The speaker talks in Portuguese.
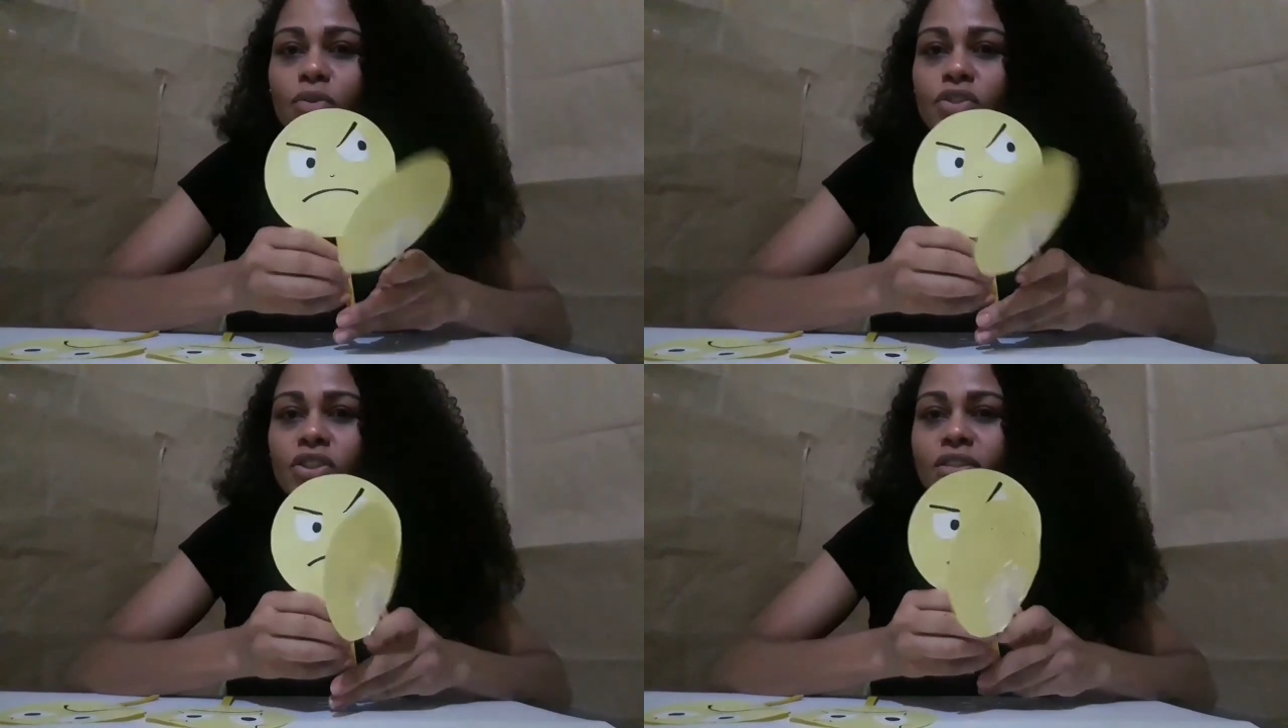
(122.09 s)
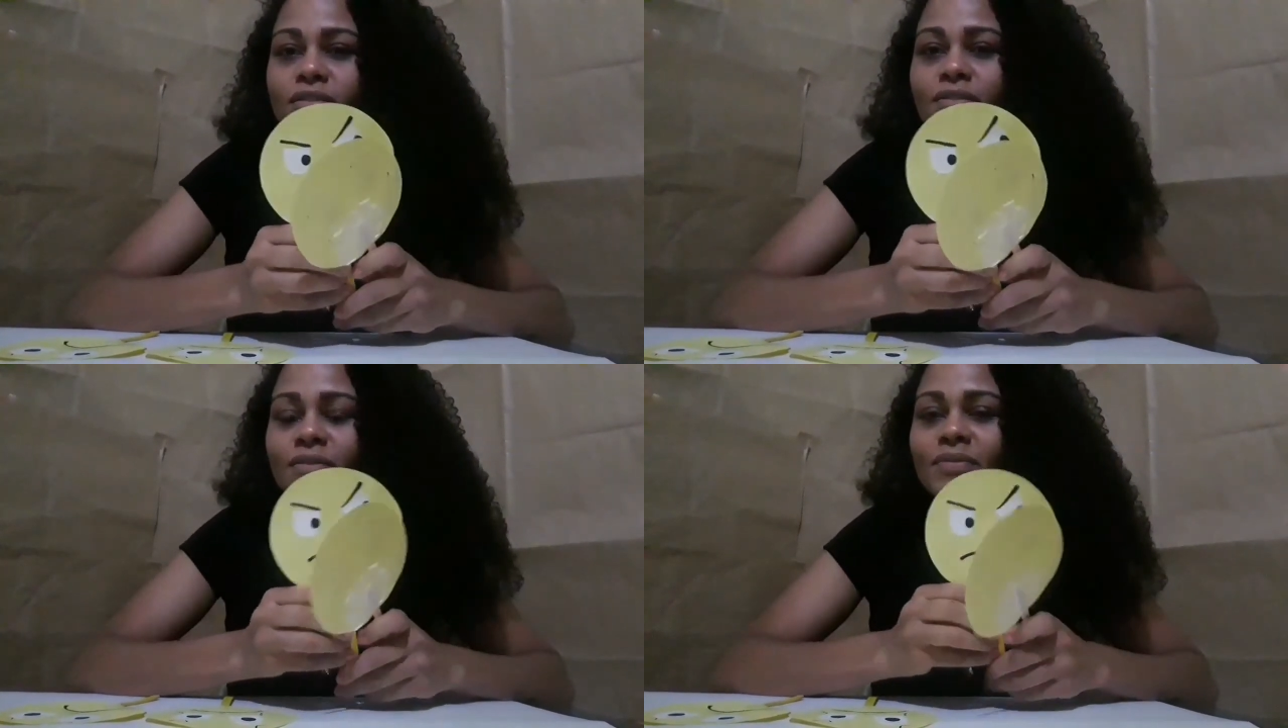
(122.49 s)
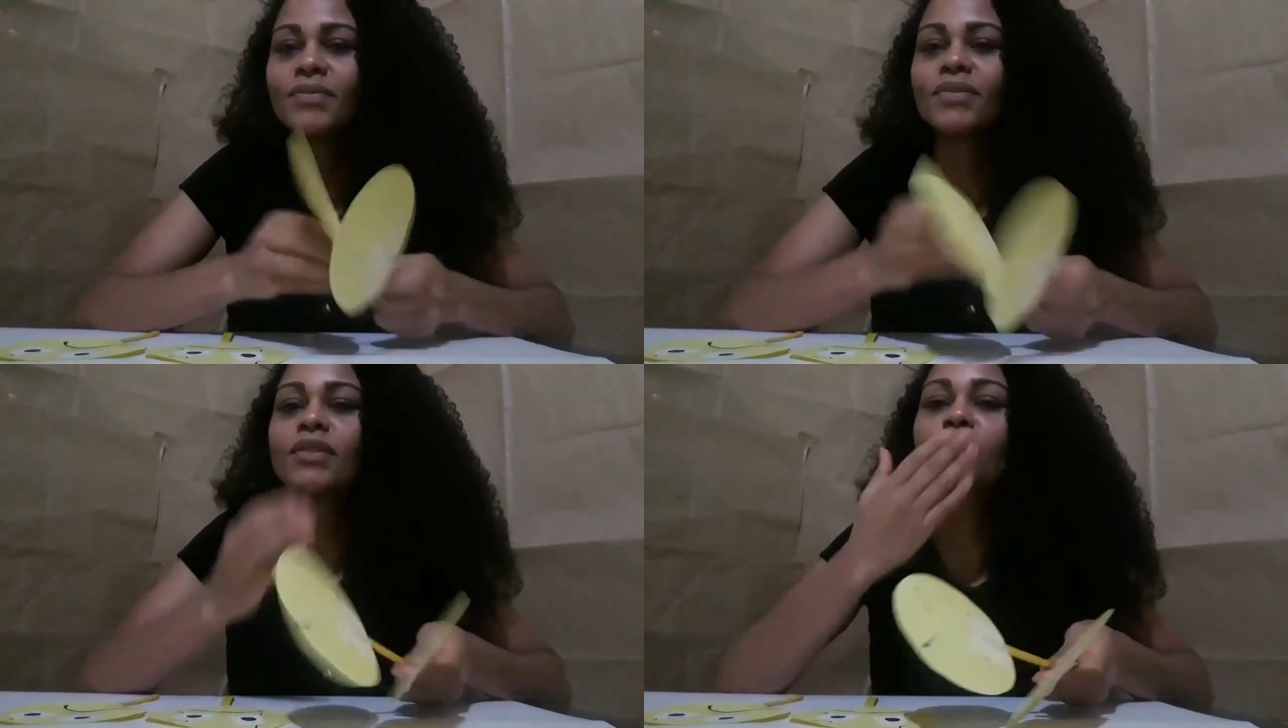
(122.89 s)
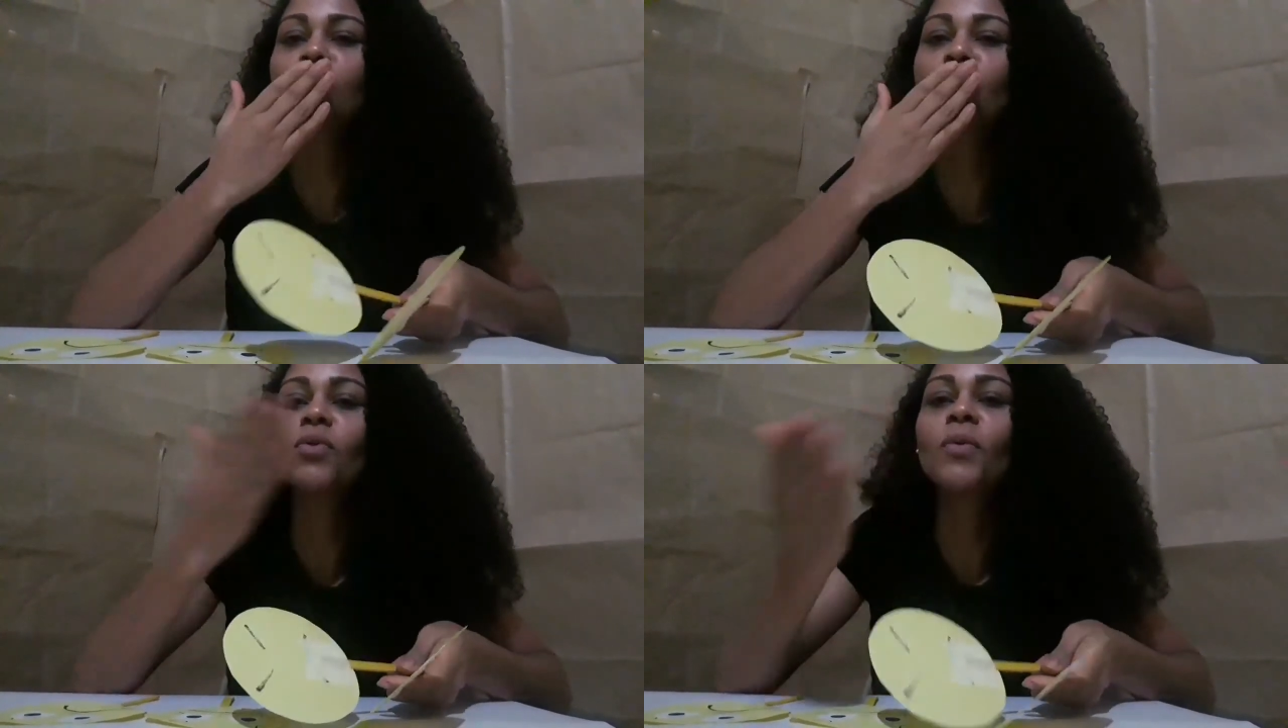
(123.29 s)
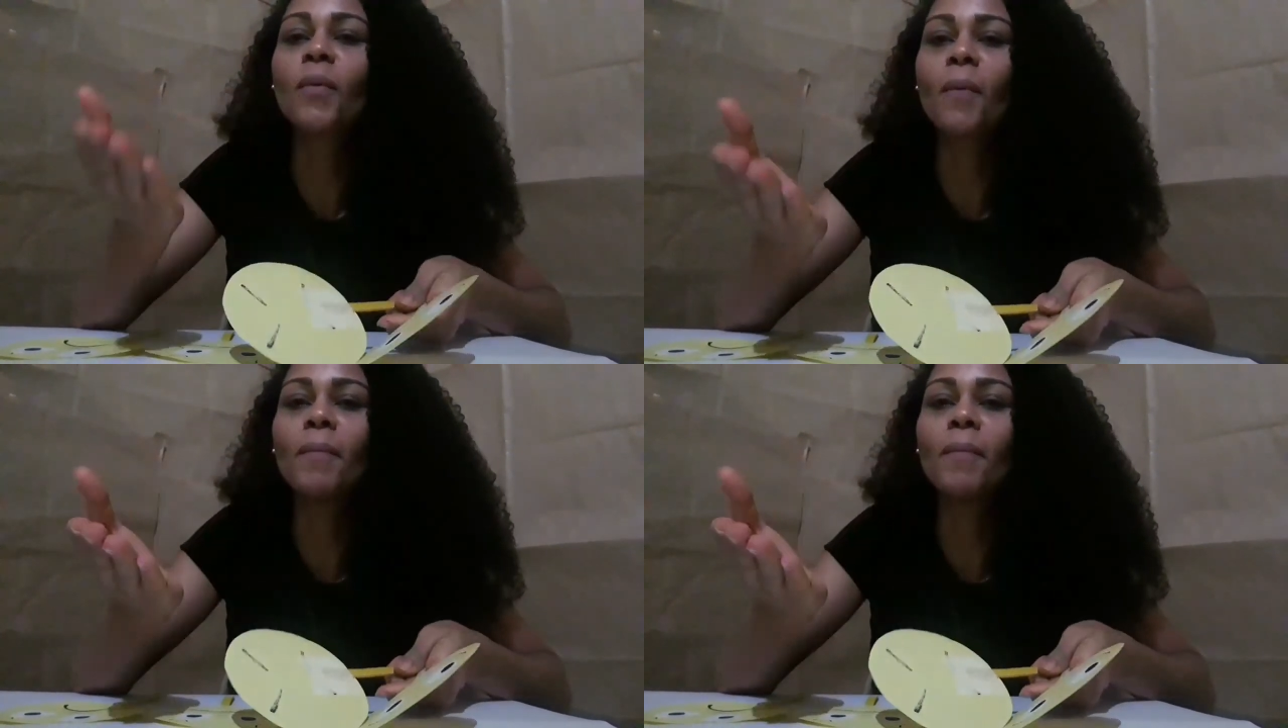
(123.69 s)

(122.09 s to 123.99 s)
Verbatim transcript: hoje? Um